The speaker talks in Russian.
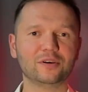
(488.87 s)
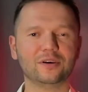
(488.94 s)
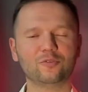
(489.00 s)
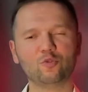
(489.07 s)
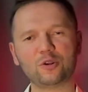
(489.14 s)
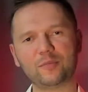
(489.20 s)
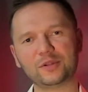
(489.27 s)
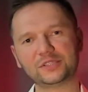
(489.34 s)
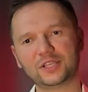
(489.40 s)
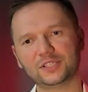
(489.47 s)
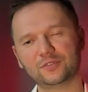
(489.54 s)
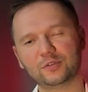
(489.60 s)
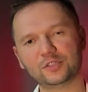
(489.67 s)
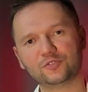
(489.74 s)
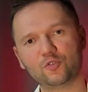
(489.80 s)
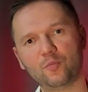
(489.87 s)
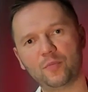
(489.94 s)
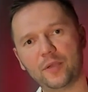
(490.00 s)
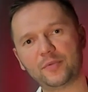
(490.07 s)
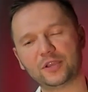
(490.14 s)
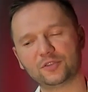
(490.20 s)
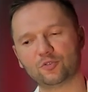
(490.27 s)
А Гурам рассказывает о своем
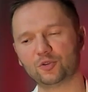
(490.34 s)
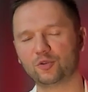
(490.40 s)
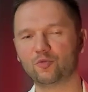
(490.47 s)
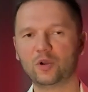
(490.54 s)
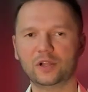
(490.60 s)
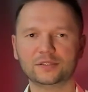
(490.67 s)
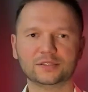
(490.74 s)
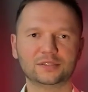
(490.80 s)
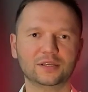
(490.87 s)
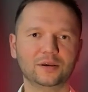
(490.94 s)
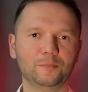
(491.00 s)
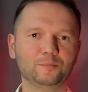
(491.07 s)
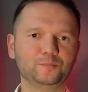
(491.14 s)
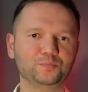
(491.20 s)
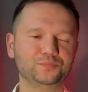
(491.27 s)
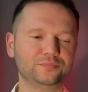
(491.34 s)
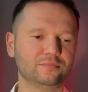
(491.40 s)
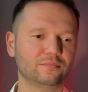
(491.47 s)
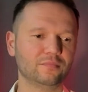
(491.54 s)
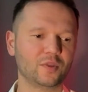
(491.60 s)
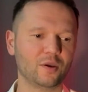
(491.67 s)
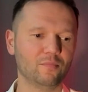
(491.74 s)
папе, который ругался
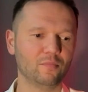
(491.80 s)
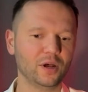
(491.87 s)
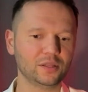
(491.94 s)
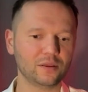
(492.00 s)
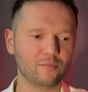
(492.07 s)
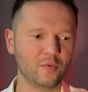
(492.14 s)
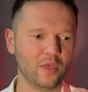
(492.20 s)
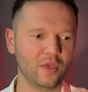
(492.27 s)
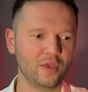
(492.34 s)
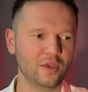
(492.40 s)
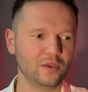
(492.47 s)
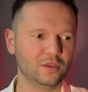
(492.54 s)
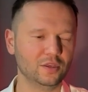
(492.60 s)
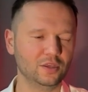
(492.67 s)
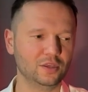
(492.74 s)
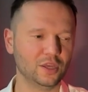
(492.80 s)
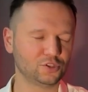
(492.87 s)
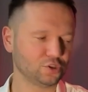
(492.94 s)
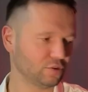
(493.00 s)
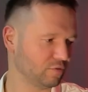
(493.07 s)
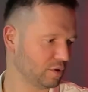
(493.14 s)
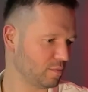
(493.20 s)
матом. я
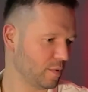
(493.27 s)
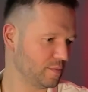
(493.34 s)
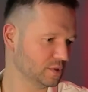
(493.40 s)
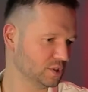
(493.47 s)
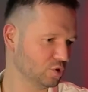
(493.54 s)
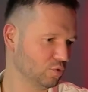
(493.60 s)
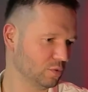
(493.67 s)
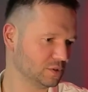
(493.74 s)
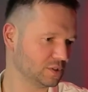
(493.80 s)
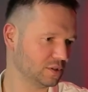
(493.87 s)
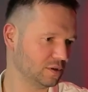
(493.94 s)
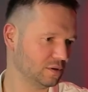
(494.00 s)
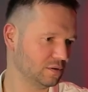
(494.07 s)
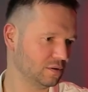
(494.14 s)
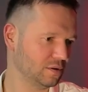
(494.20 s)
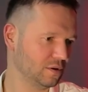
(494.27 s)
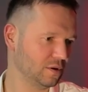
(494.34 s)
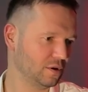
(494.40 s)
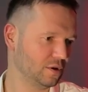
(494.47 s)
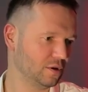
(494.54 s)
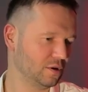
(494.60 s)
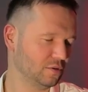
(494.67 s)
что-то в этот момент задумался,
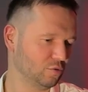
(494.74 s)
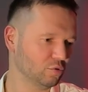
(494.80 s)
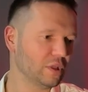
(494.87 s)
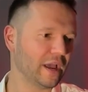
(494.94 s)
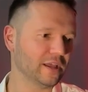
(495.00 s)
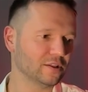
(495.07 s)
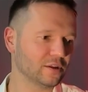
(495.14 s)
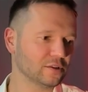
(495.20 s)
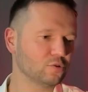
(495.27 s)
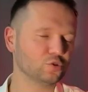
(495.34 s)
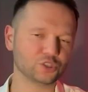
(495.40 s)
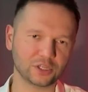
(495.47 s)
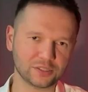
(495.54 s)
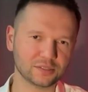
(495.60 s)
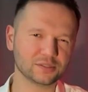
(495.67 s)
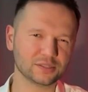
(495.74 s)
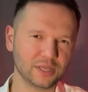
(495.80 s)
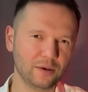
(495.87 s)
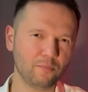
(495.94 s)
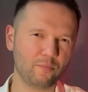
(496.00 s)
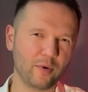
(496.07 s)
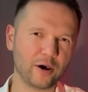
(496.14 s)
ну да, я, наверное, тоже от
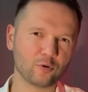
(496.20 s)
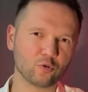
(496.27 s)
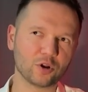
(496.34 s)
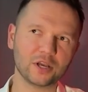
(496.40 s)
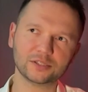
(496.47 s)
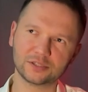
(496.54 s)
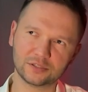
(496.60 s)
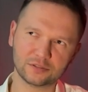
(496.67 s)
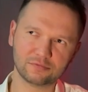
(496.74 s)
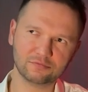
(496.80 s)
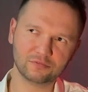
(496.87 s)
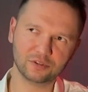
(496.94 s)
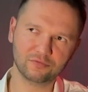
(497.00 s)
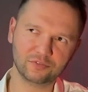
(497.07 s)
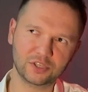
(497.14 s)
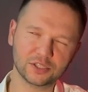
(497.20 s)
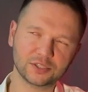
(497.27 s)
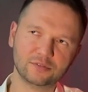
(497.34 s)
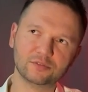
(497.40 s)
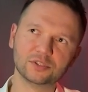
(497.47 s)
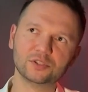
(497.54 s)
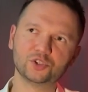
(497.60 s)
отца пару раз вот в
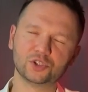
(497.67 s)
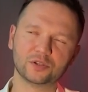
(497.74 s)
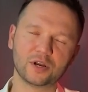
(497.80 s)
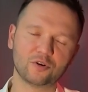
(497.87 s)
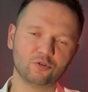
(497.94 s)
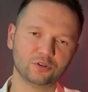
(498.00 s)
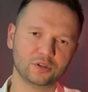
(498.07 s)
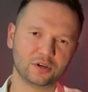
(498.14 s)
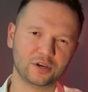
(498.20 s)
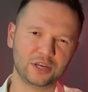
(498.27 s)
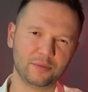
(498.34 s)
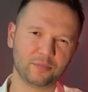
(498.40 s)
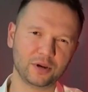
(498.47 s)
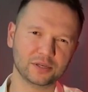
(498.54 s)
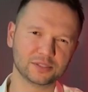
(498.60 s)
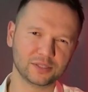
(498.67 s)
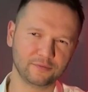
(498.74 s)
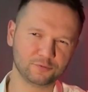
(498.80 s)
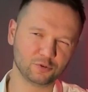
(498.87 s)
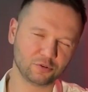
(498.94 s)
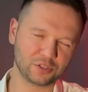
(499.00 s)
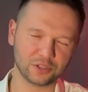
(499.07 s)
детстве слышал какое-то крепкое
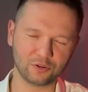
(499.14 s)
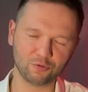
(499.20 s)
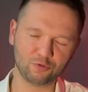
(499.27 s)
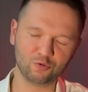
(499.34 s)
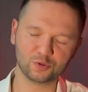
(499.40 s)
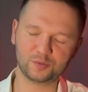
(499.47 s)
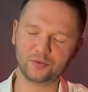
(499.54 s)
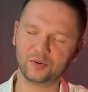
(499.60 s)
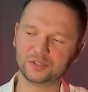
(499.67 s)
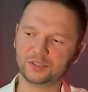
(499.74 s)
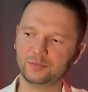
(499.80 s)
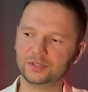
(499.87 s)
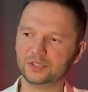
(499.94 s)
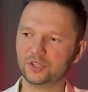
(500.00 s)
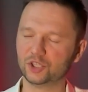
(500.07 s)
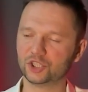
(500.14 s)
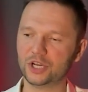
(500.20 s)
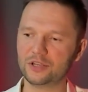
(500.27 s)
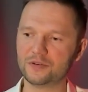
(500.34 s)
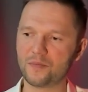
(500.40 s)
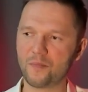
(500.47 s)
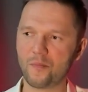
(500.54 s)
словцо, где-то он не успевал себя
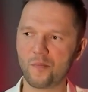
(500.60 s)
сдержать.